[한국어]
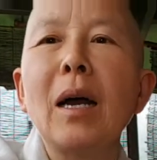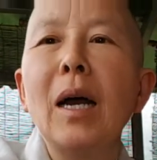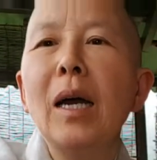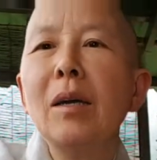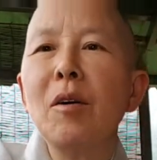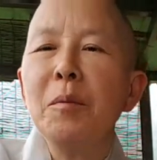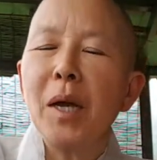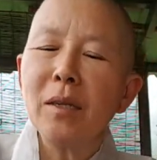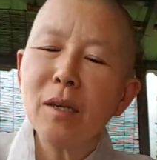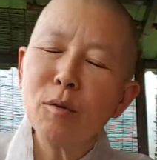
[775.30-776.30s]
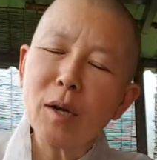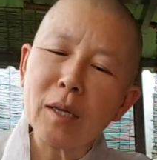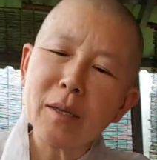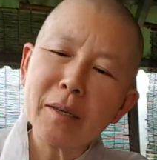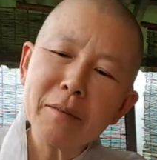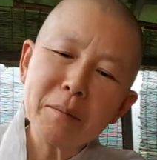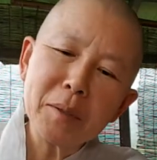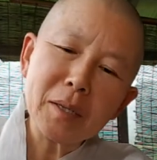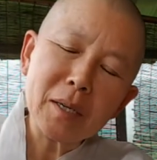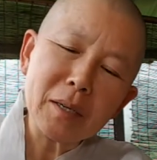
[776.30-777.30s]
아 커피 한 잔으로는 안
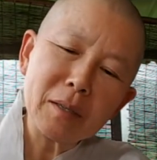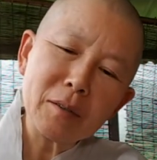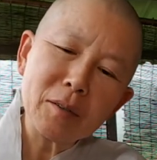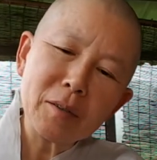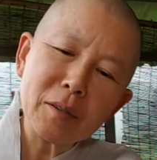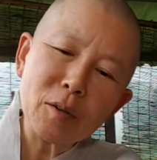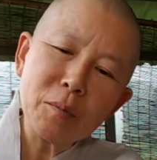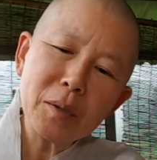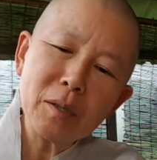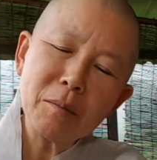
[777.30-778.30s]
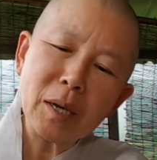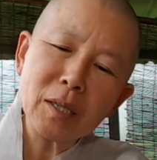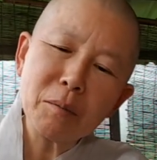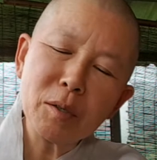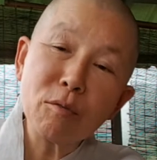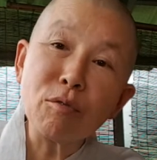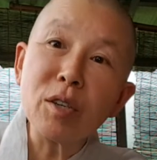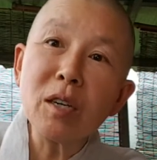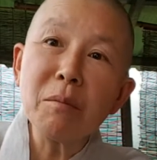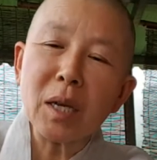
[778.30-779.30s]
되겠습니다. 저는 커피를 마시면 두
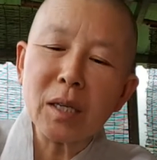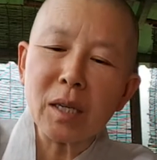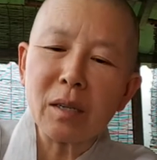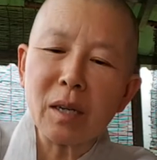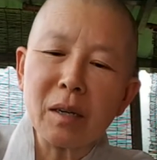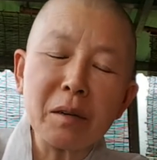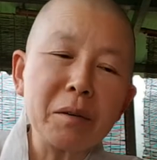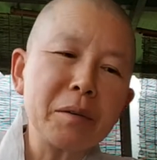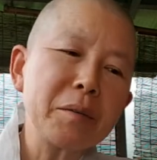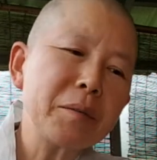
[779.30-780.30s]
잔은 마시게 되네요.